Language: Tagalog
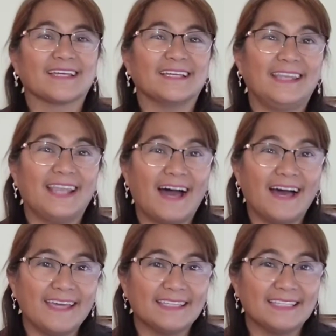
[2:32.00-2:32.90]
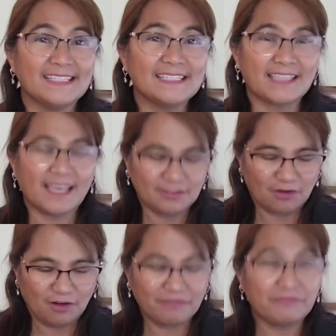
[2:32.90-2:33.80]
light instead
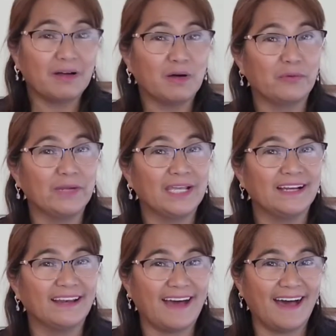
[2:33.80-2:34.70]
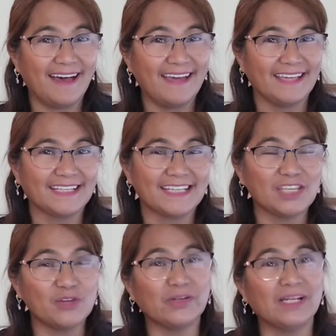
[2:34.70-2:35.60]
of ring light.
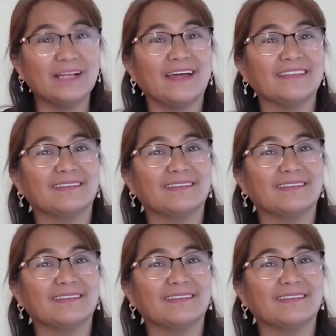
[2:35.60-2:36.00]
Kasi yung ring light,